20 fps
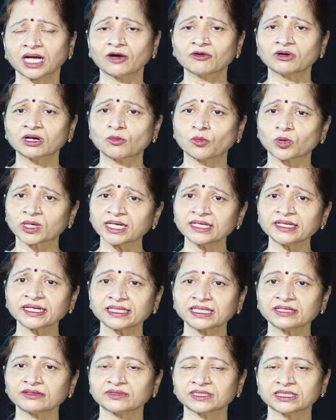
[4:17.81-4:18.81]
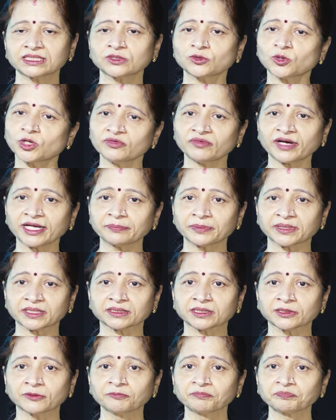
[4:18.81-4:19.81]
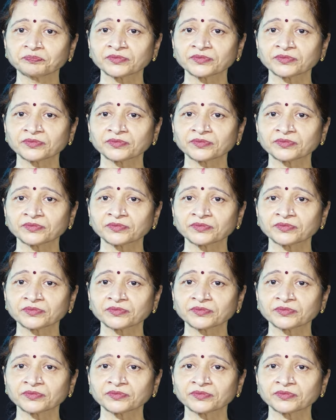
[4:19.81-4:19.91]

அவங்க உடல் நிதியை வந்து நோய்வாய்ப்படுது